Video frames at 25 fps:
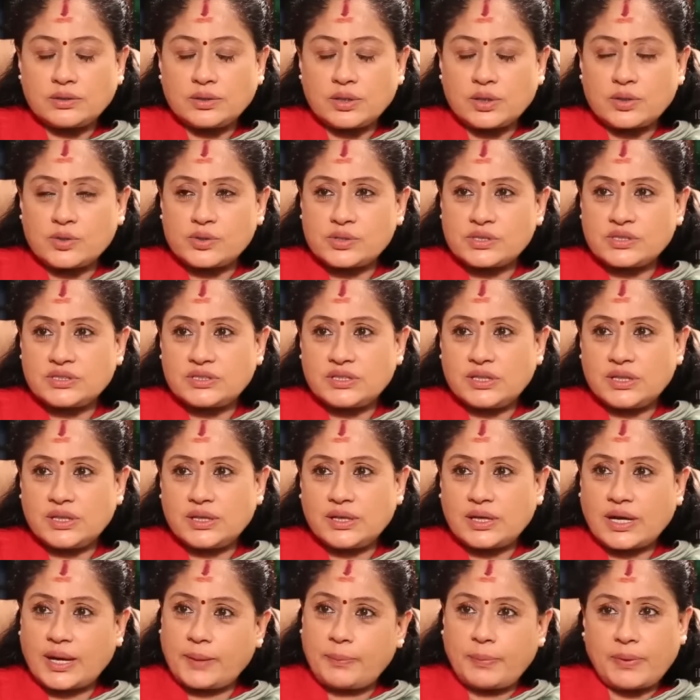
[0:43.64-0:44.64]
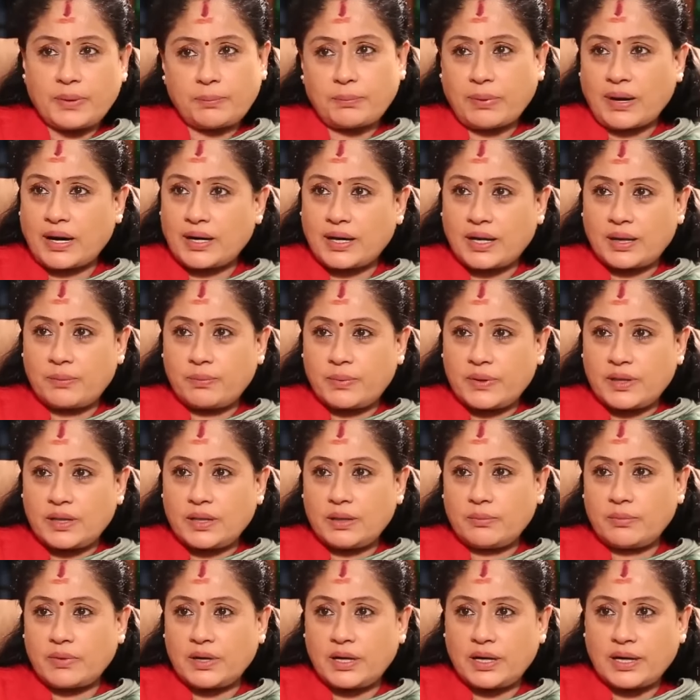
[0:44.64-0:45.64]
జ్వరం వచ్చి అయిపోయింది పాట
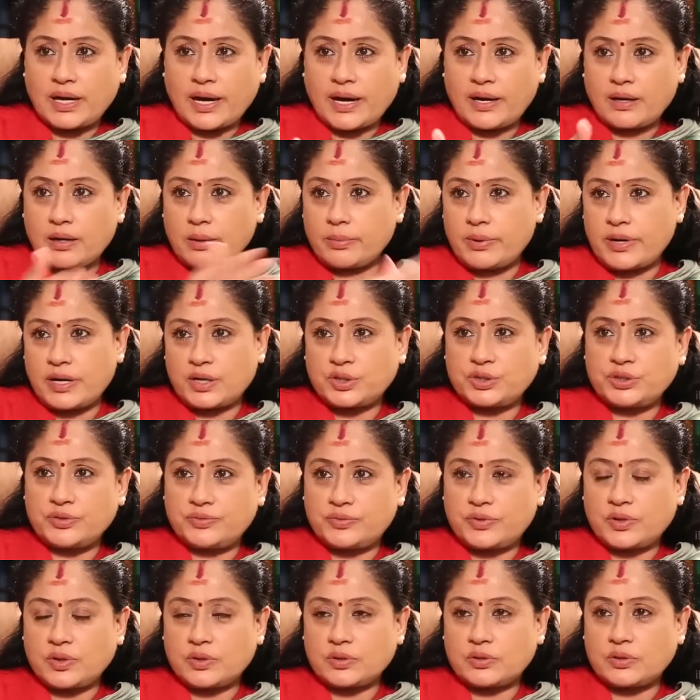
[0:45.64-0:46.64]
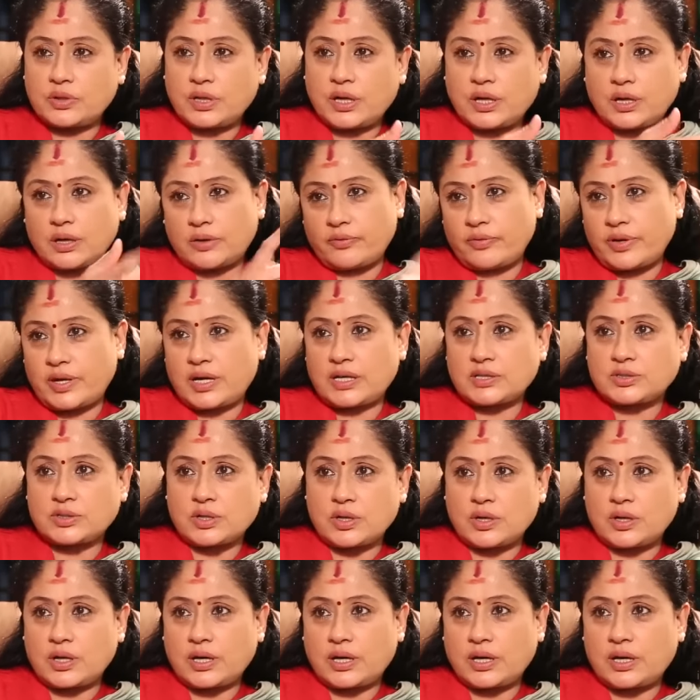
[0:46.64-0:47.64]
అయిపోయింది మళ్ళీ హైదరాబాద్ షిఫ్ట్ అవుతుంది ఇక్కడ వేరే
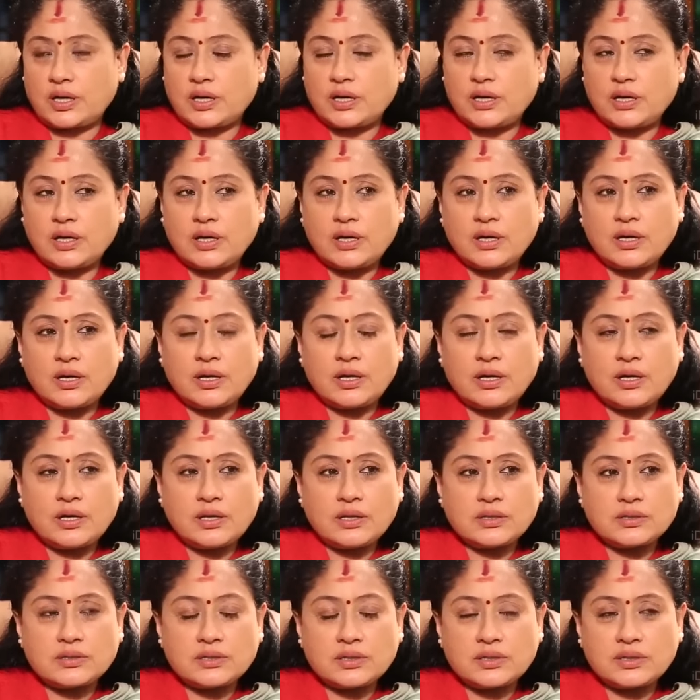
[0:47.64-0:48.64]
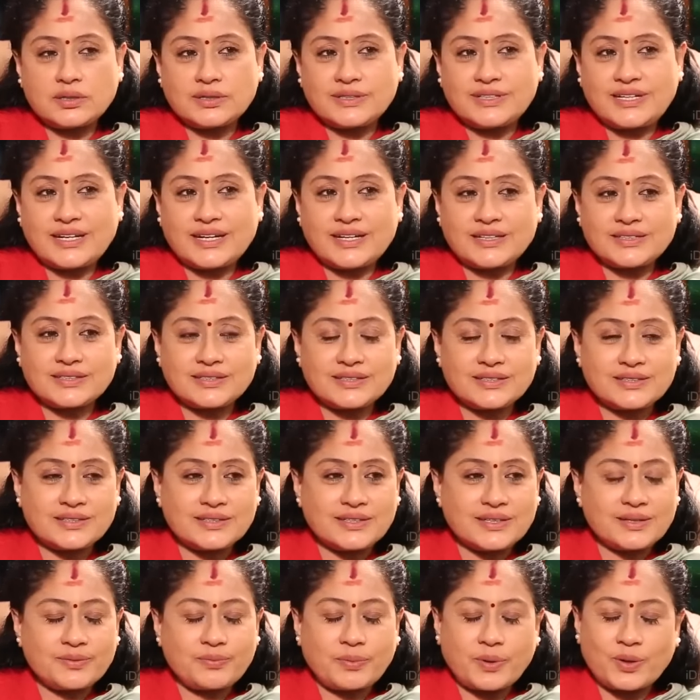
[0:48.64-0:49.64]
సాంగ్కి సరే
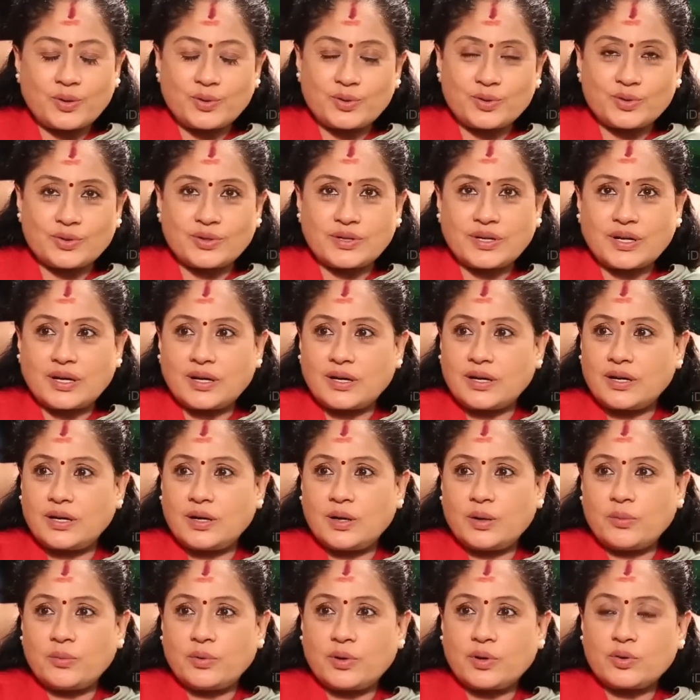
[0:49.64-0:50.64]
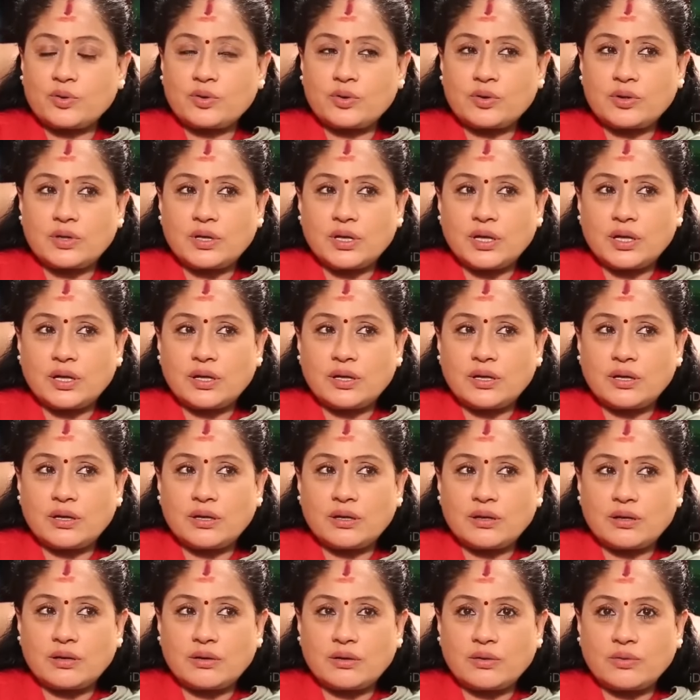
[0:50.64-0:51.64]
చేస్తుంటే పడుకునున్నా పడుకుంటే
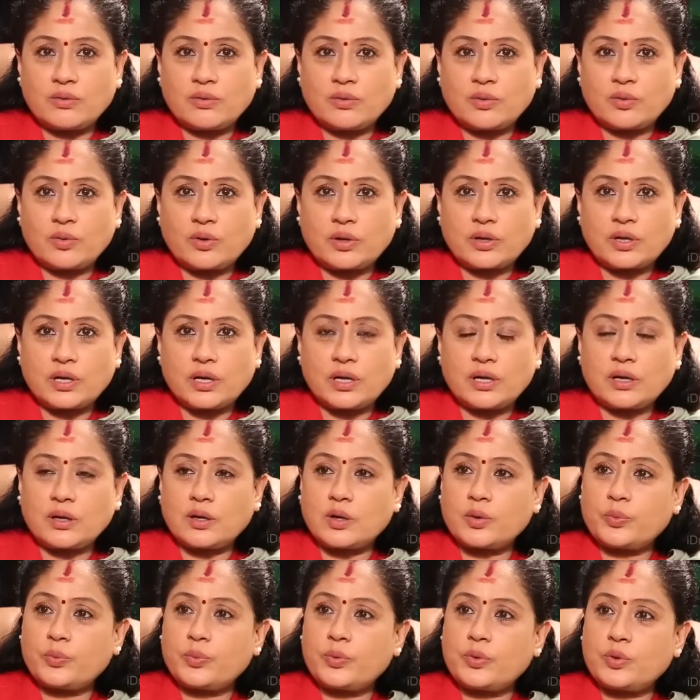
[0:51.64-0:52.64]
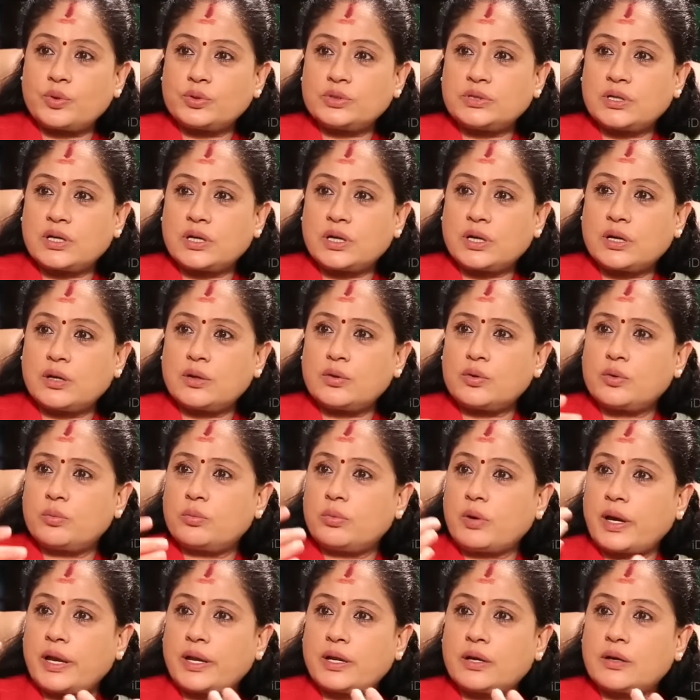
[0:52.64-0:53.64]
ఒకటే అరుపులు జనాలు
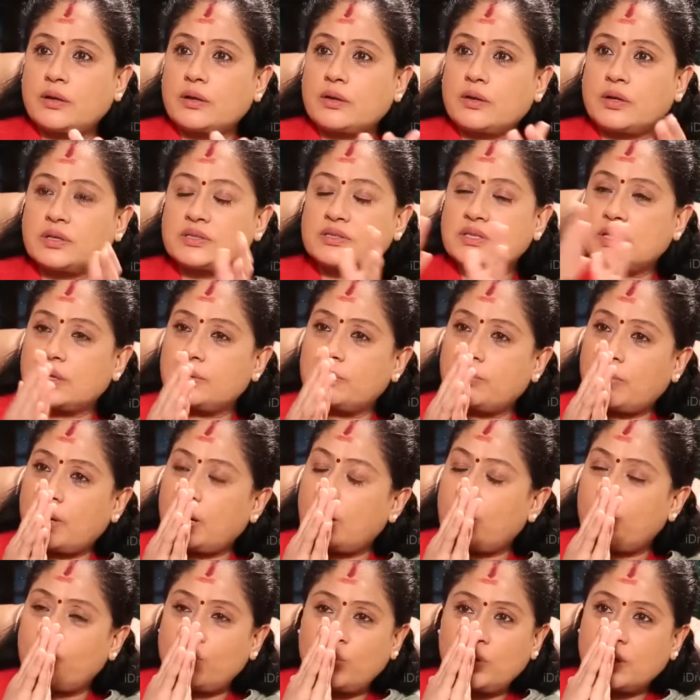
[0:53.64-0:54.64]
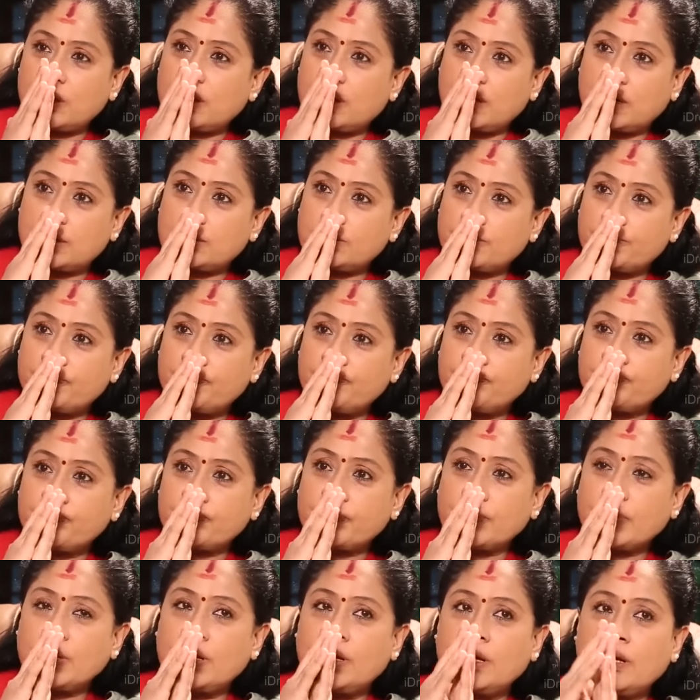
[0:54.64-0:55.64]
భయంకరం అసలు మామూలు కాదు
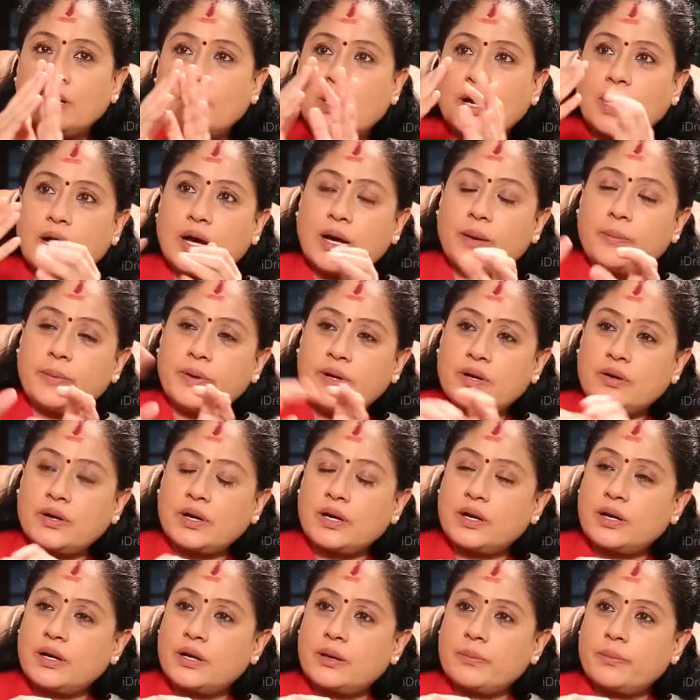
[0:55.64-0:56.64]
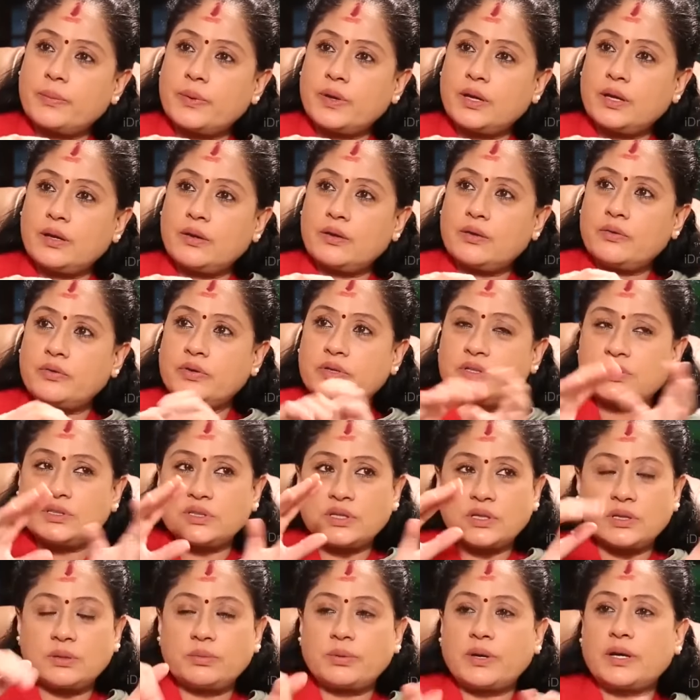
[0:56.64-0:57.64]
ఆపి ట్రైన్ ఆపి
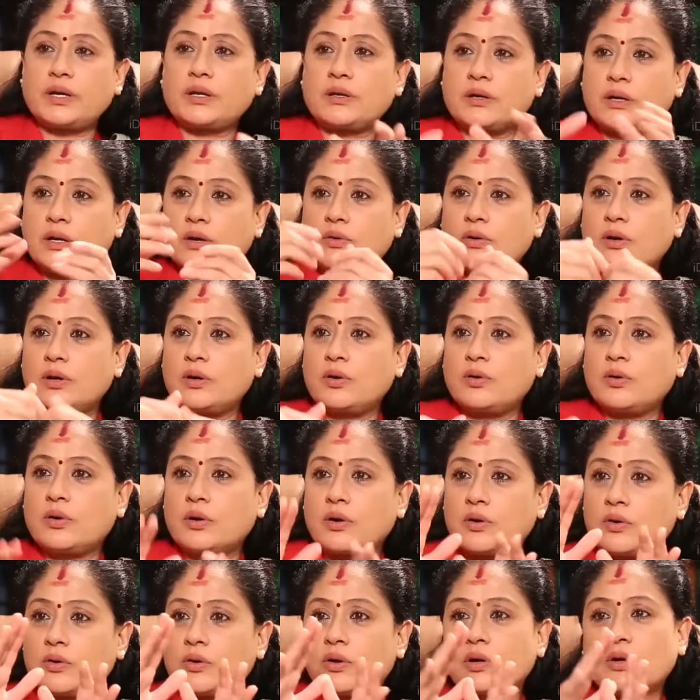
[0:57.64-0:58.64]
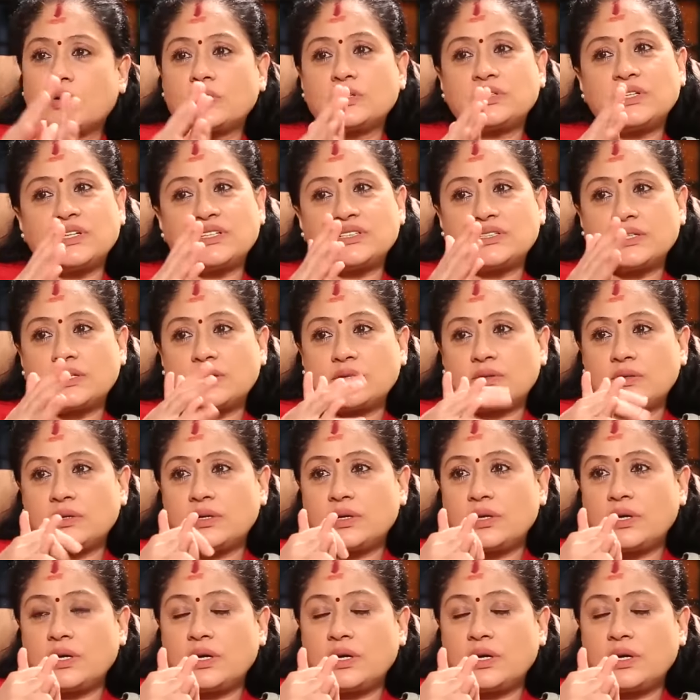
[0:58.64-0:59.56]
విజయశాంతి బయటకు రావాలి గొడవ గొడవ చేశారు